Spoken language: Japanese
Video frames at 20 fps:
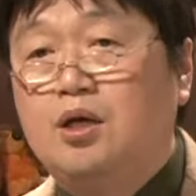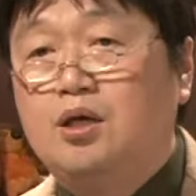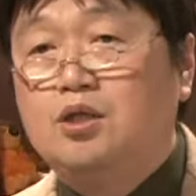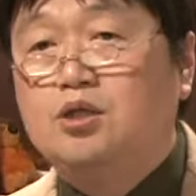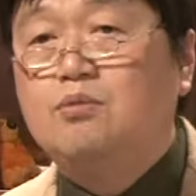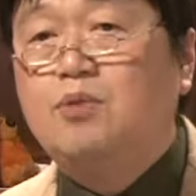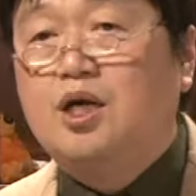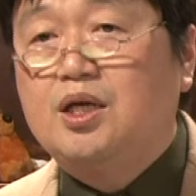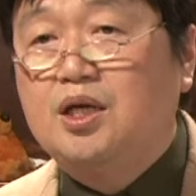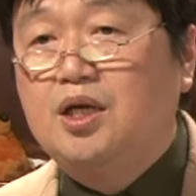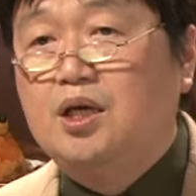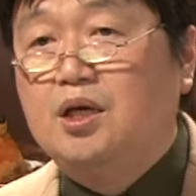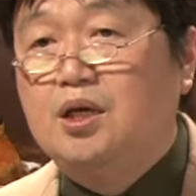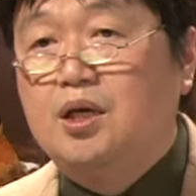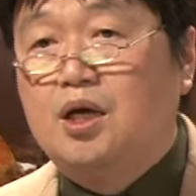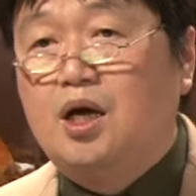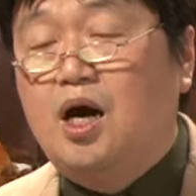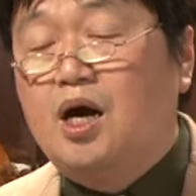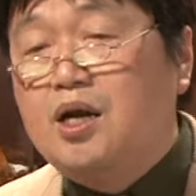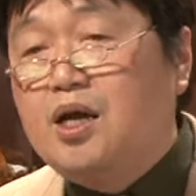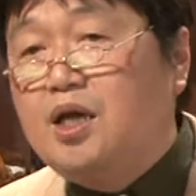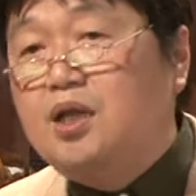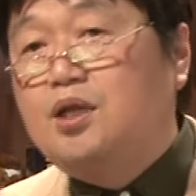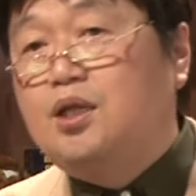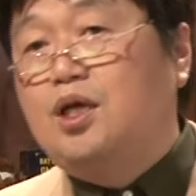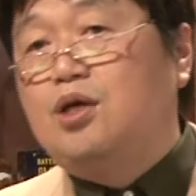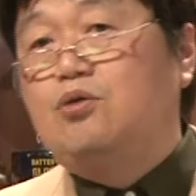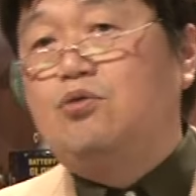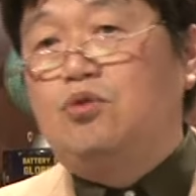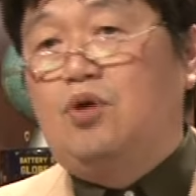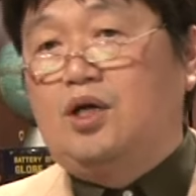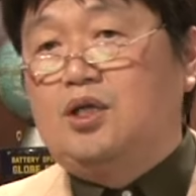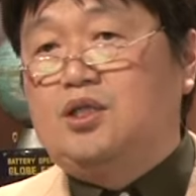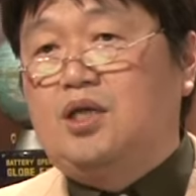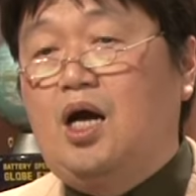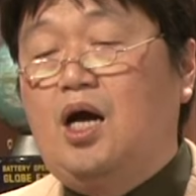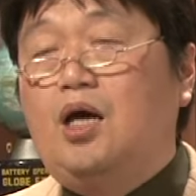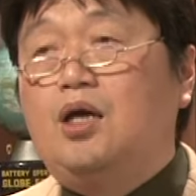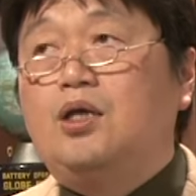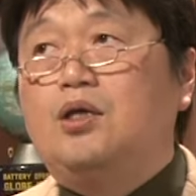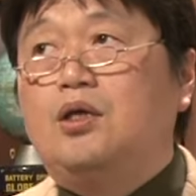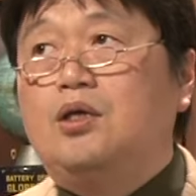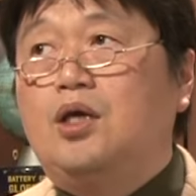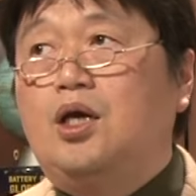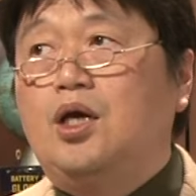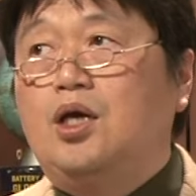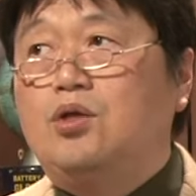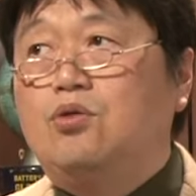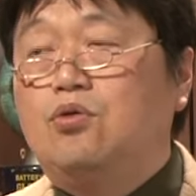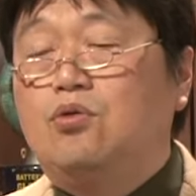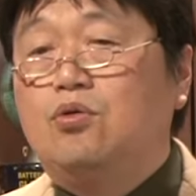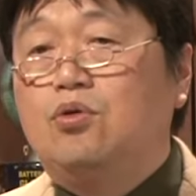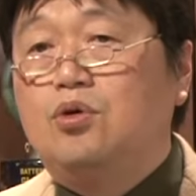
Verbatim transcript: つまりカレーっていうのはさ、えーと、